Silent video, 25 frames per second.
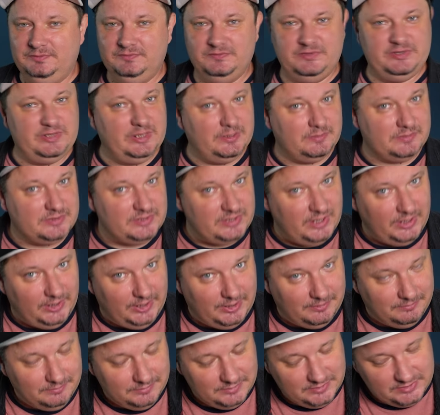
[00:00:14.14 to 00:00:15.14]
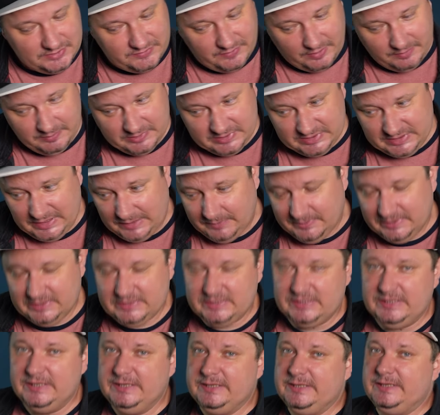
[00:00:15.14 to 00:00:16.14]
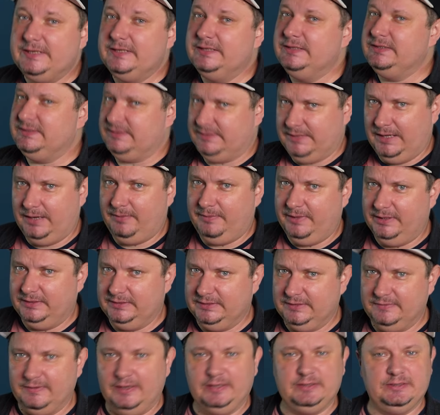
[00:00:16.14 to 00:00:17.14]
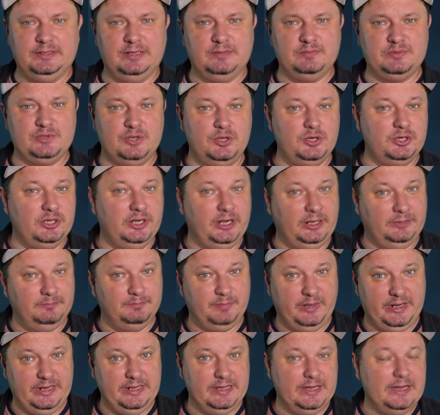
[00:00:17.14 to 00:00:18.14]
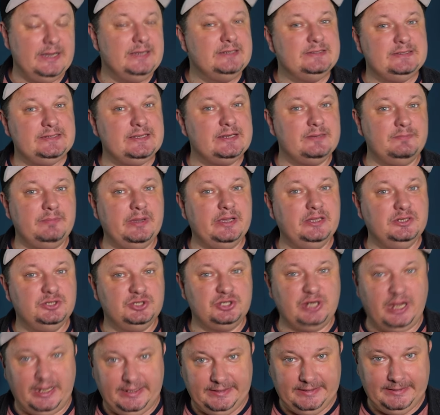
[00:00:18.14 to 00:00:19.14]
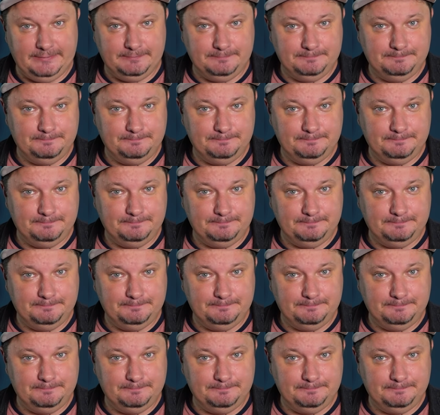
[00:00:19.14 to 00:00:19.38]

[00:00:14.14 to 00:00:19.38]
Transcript: Всем салам, с вами Самые Слики, самый адекватный обзор Гран-при Азербайджана.